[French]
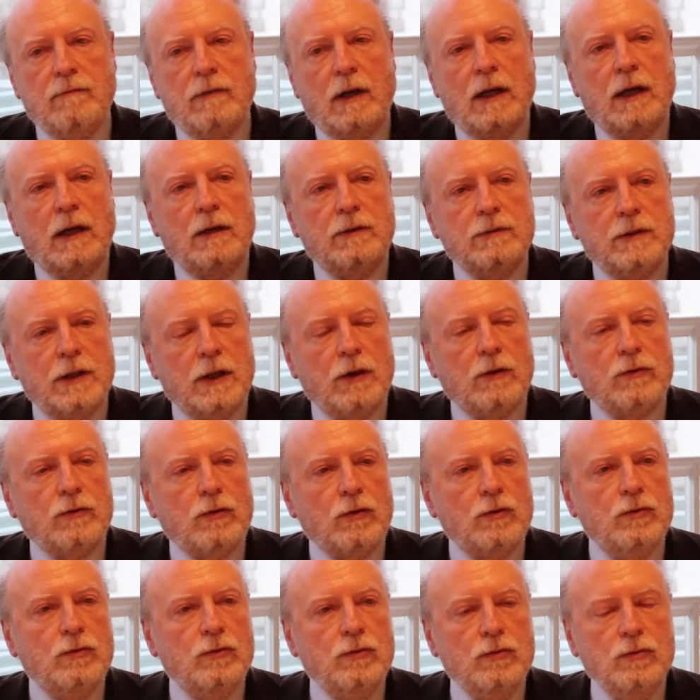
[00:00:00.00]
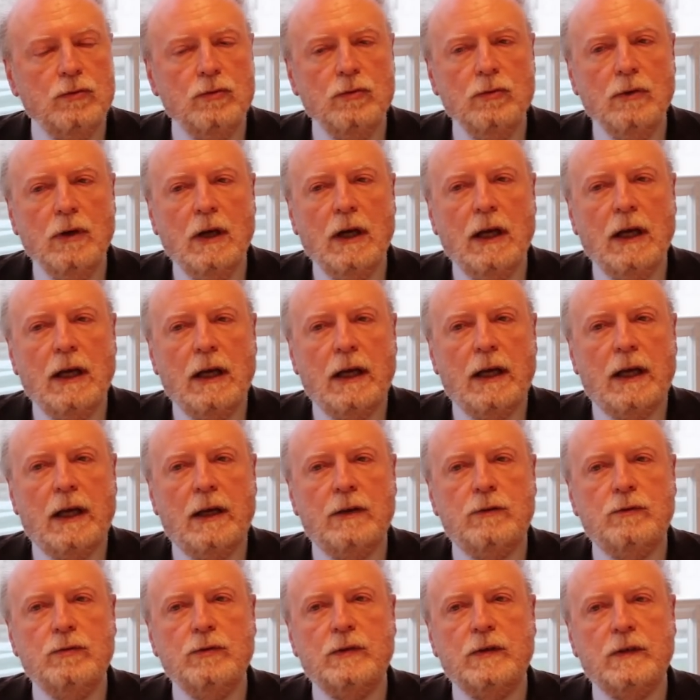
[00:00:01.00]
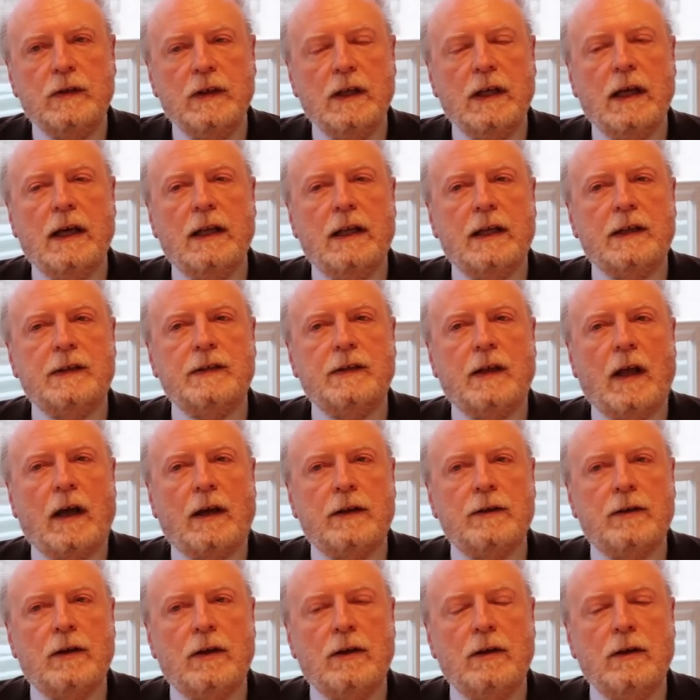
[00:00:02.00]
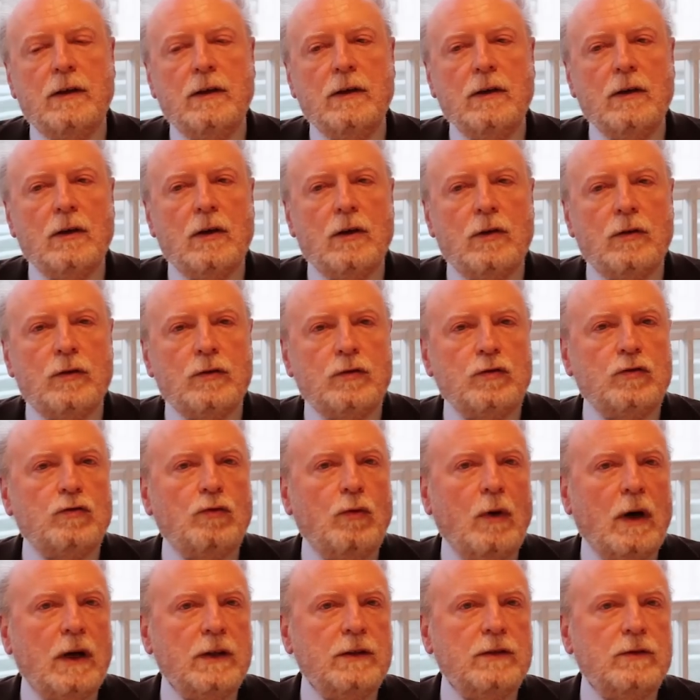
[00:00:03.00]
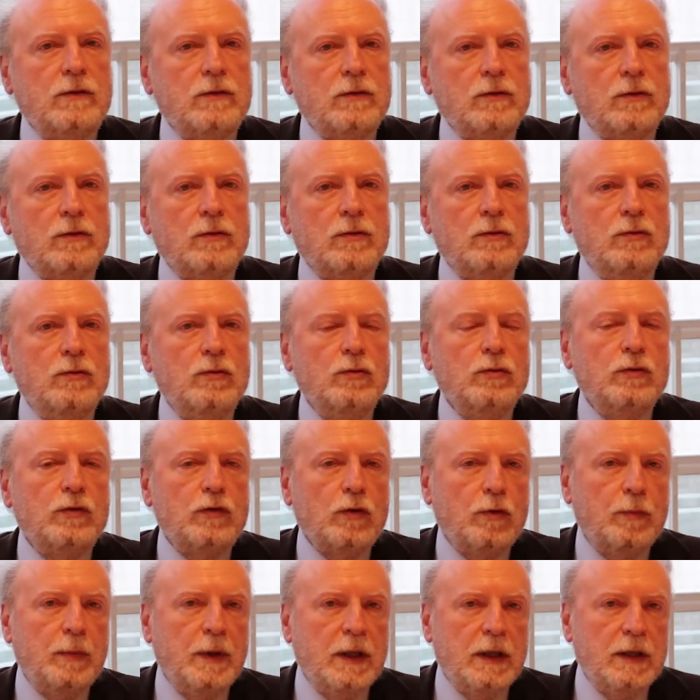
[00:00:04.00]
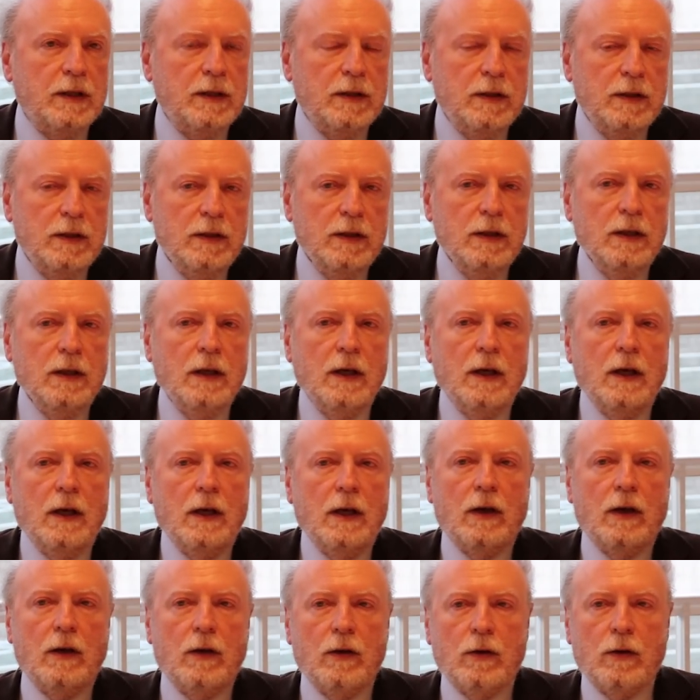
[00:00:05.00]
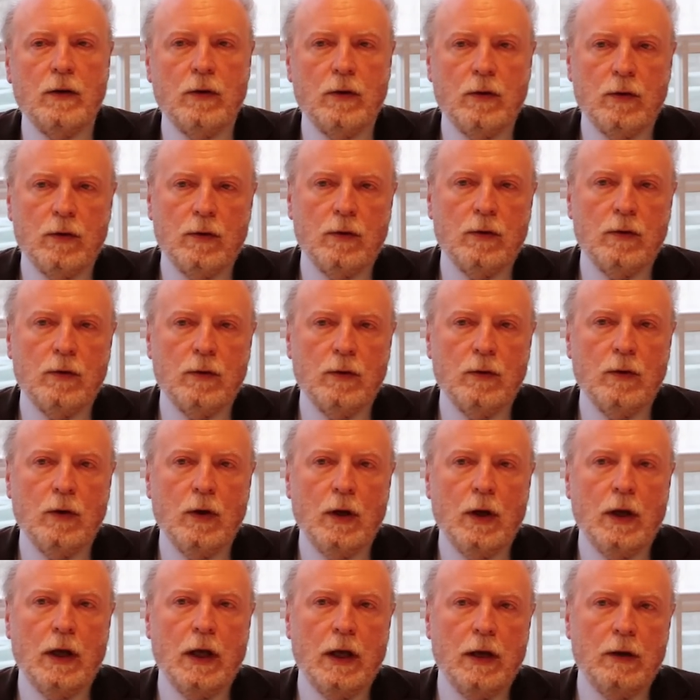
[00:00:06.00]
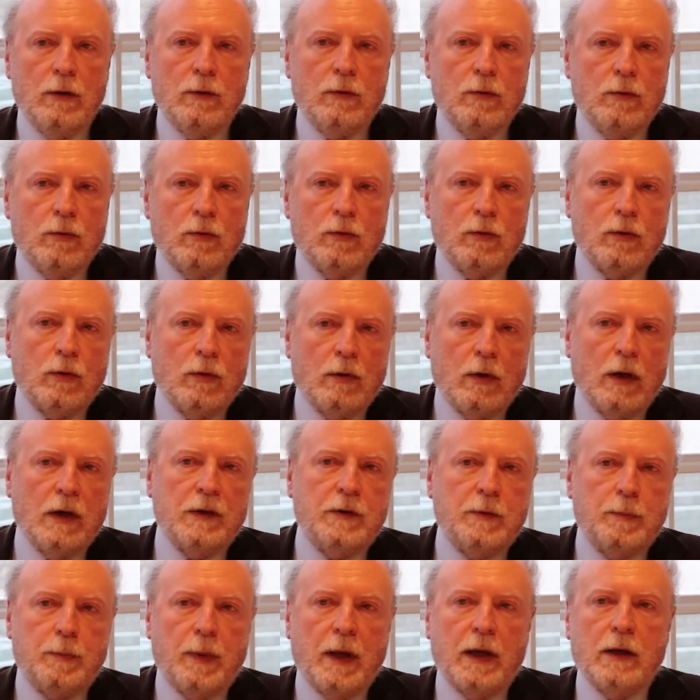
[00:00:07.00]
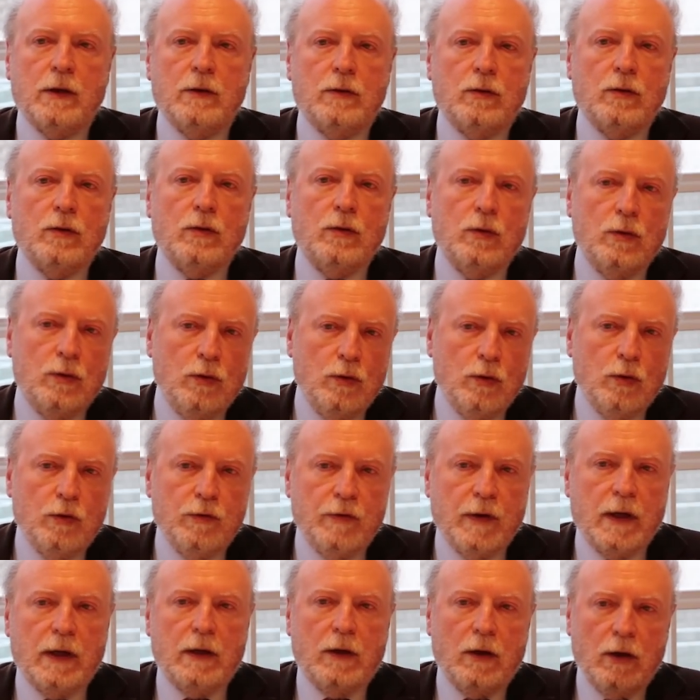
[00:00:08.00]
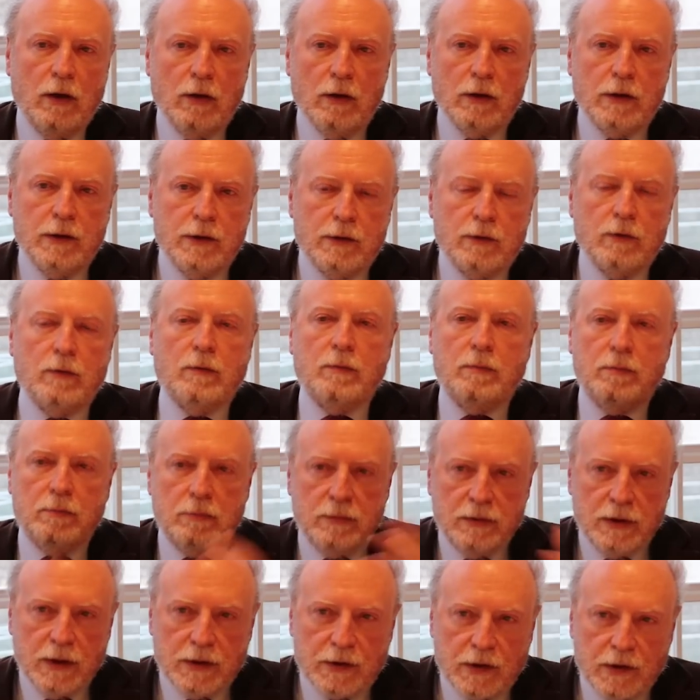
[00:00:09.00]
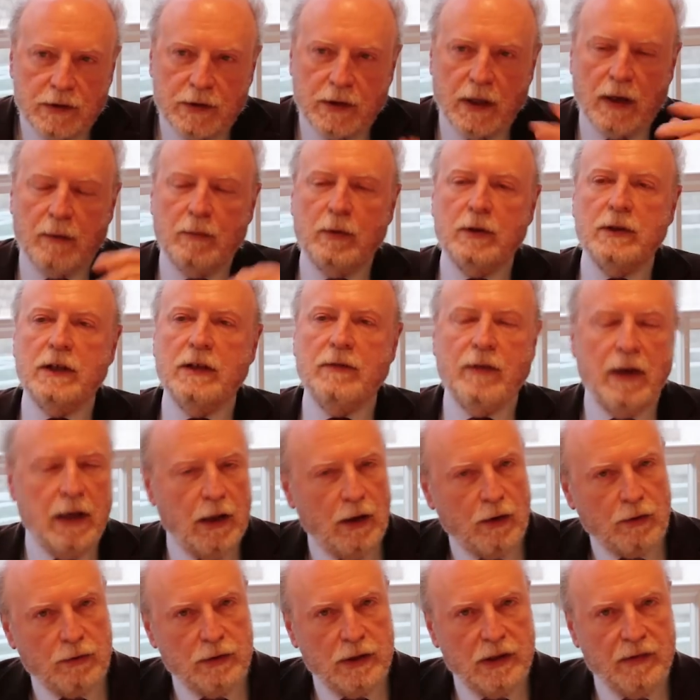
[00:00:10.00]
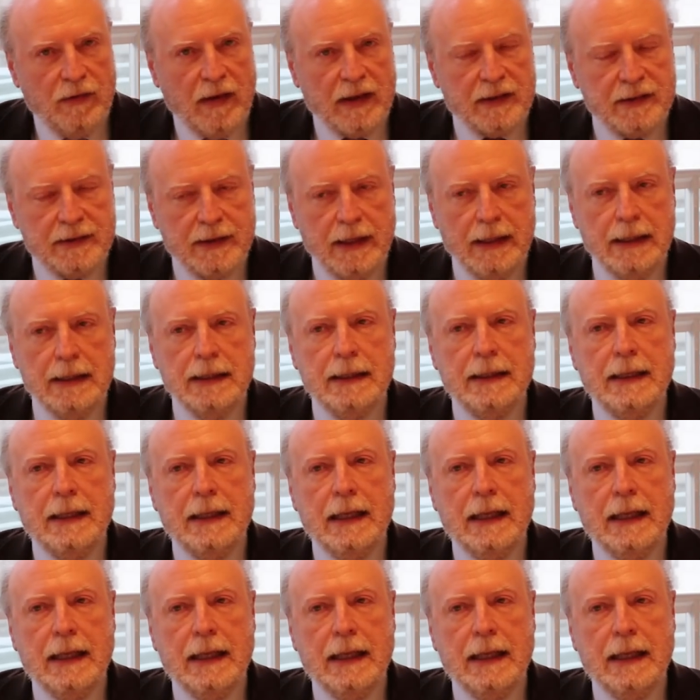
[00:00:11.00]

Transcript: Voilà, on est entre nous, et tout ce qui est à l'extérieur, soit nous obéit, euh, euh respecte nos valeurs, qui sont nécessairement des valeurs universelles.